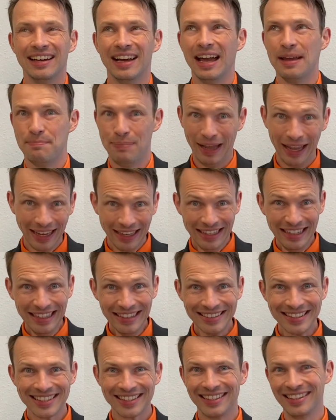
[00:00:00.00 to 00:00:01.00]
Ein
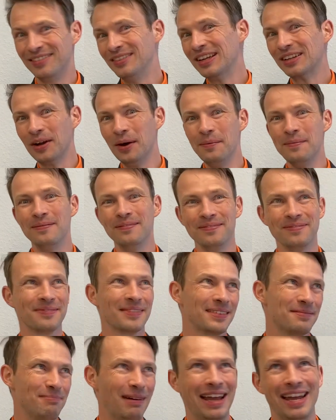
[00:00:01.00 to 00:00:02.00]
Paradies. Willkommen
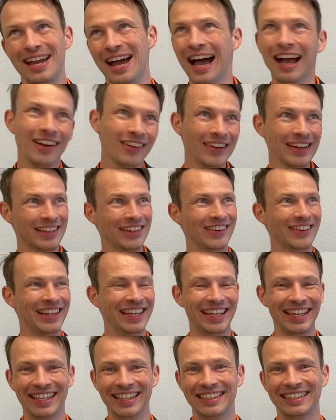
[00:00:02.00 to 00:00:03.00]
bei
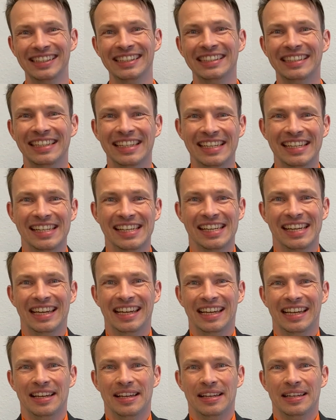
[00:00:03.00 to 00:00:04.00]
Aquatuning.
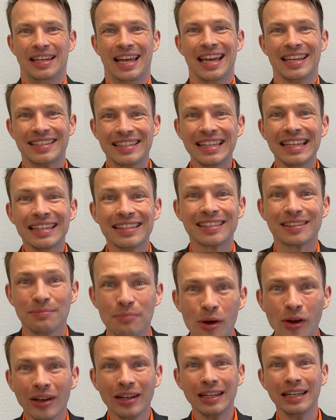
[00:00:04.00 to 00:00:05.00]
Es ist
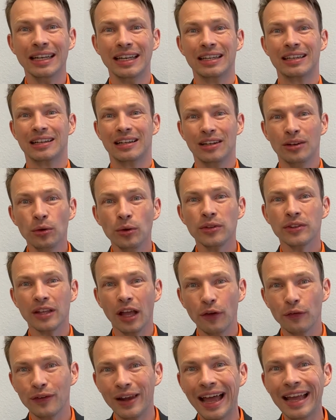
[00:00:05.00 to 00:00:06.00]
möglich, Lust
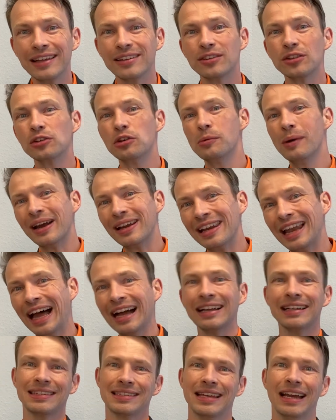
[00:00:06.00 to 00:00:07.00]
auf Leistung über einen
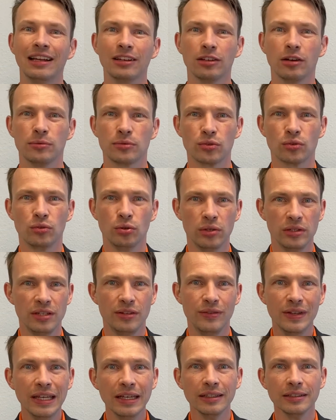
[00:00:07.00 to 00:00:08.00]
langen Zeitraum zu
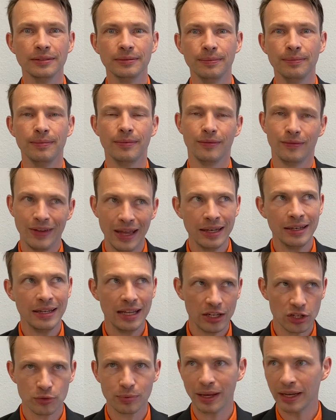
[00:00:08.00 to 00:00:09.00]
kultivieren, wenn
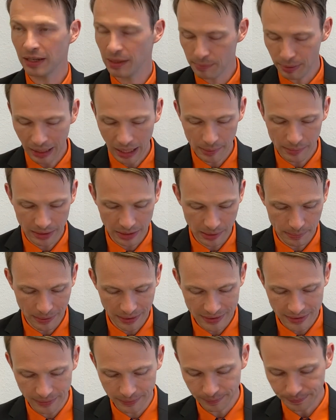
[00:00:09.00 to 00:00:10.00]
die entsprechenden Parameter
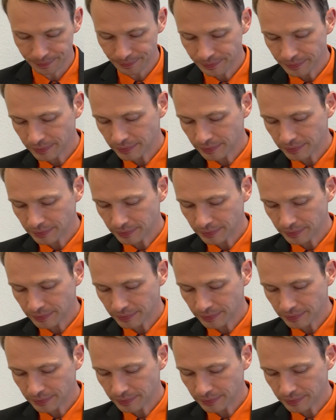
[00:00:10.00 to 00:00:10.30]
passen.